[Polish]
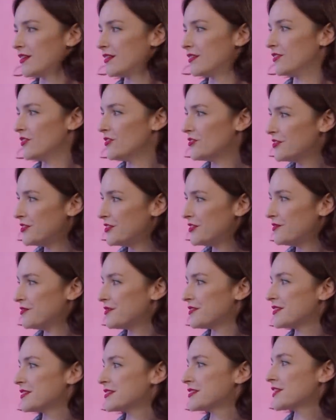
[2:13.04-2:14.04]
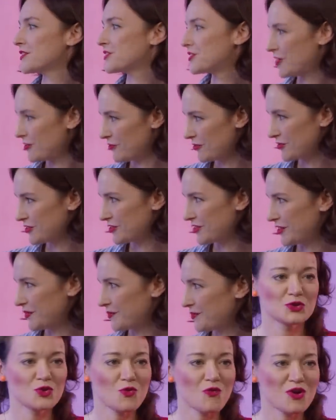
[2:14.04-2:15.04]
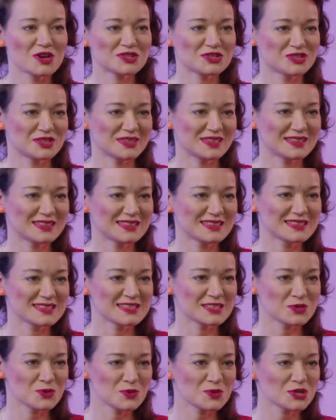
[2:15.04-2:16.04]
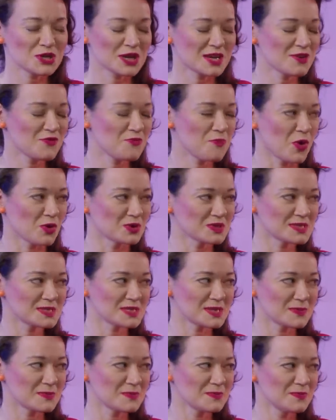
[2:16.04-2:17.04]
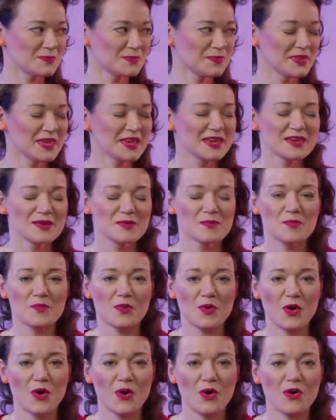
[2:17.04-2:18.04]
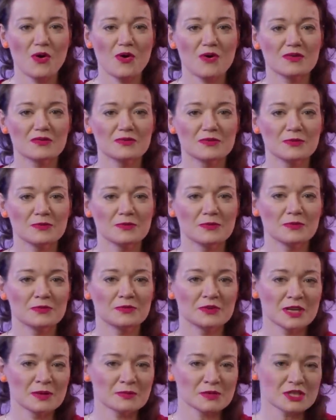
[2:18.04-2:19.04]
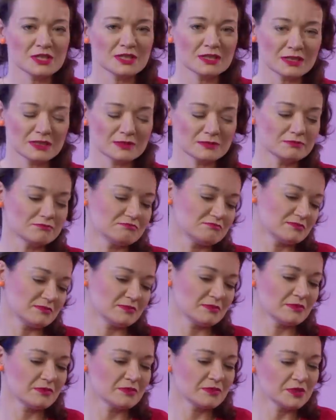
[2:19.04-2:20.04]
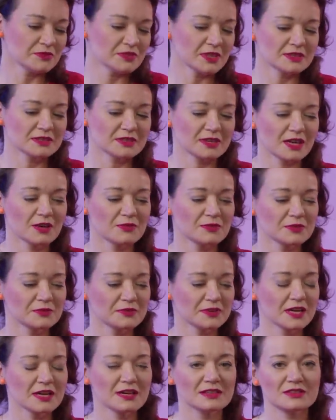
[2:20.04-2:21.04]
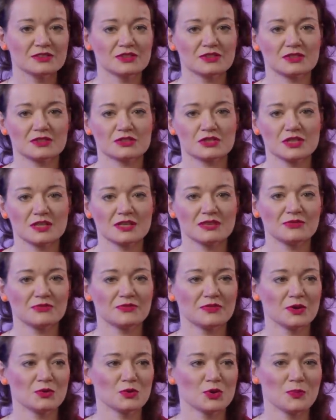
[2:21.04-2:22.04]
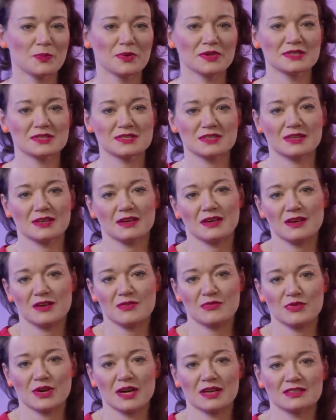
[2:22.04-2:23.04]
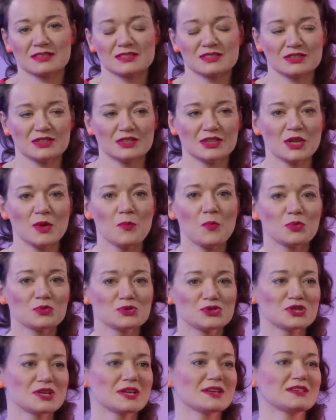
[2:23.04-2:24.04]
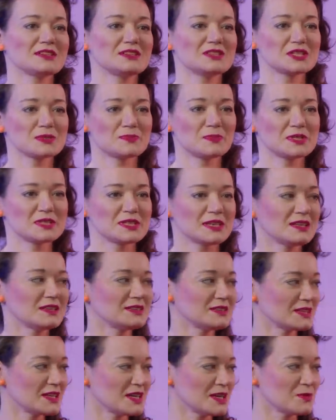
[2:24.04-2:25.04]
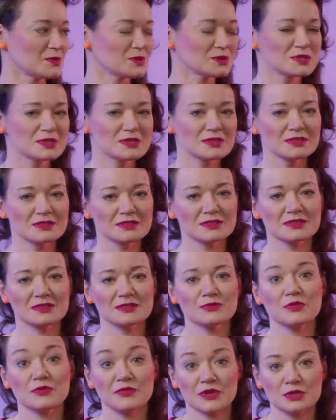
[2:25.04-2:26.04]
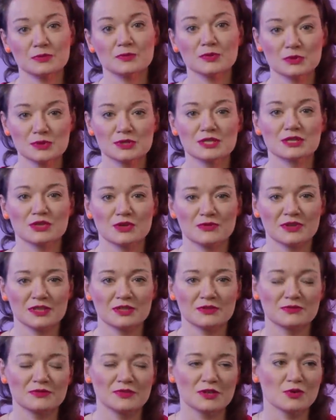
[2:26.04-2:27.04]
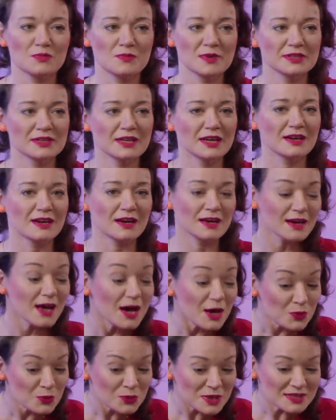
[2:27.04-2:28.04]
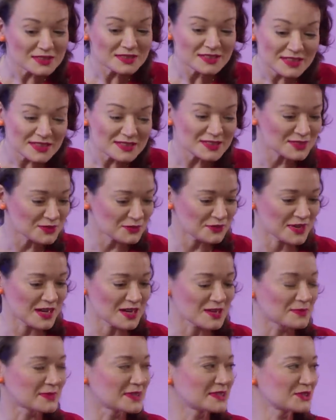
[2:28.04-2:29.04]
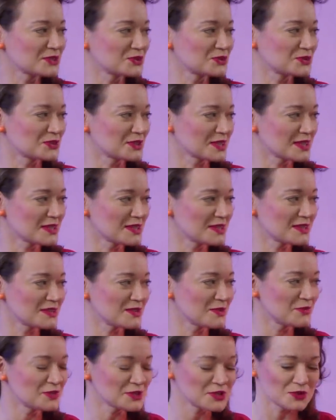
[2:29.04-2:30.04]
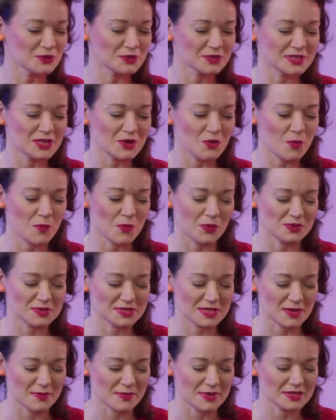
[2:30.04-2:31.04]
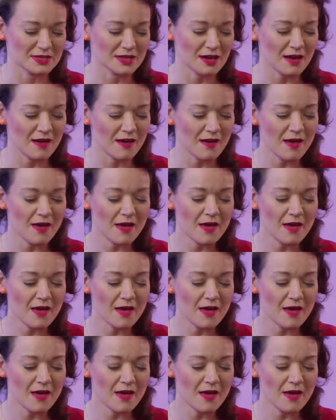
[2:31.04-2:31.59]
No i zaczęło się. No właśnie, zaczęło się, ale w Polsce. Bo w Niemczech Wywiad jak wywiad, szef europejskiej frakcji nie budzi jakichś specjalnych emocji. Ten wywiad był cytowany w wielu mediach, ale akurat nie ten fragment, który wyciągnęły polskie media.